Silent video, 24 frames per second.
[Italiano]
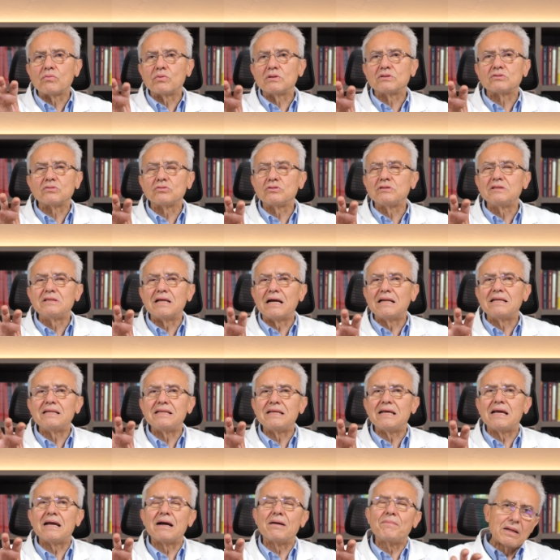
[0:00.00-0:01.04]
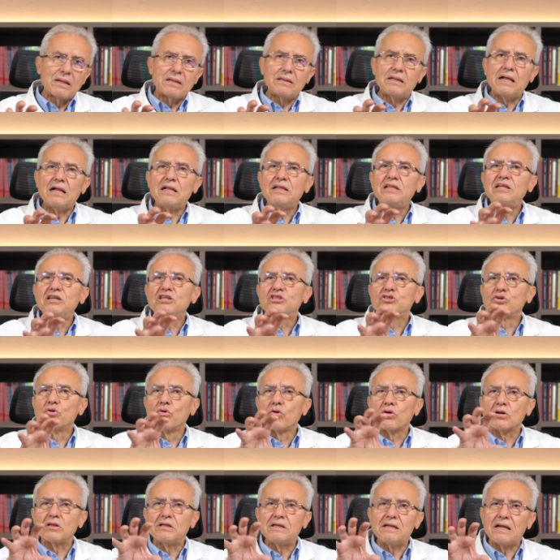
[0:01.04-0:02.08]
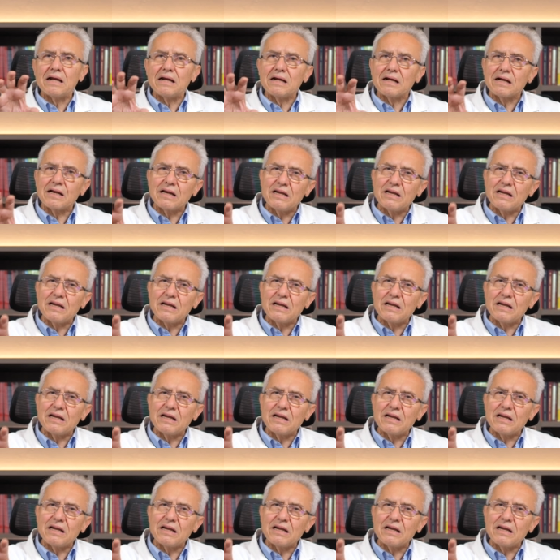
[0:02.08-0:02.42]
questo ci dà l'idea del disordine